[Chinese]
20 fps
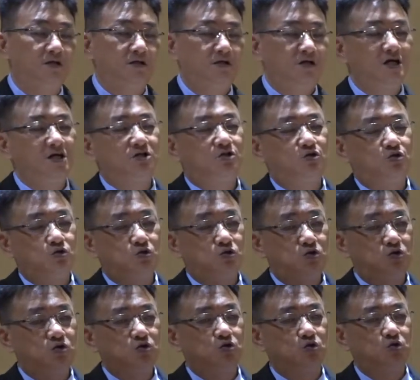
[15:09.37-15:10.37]
耶稣
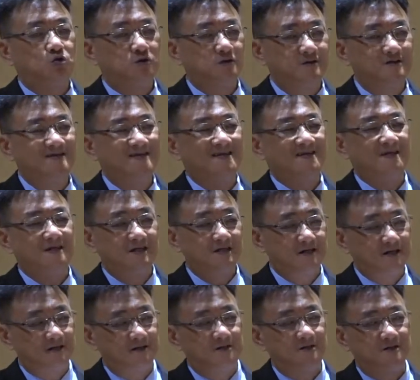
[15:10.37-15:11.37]
就是这一
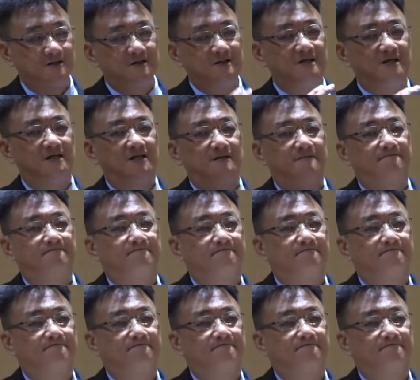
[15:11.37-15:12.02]
个实体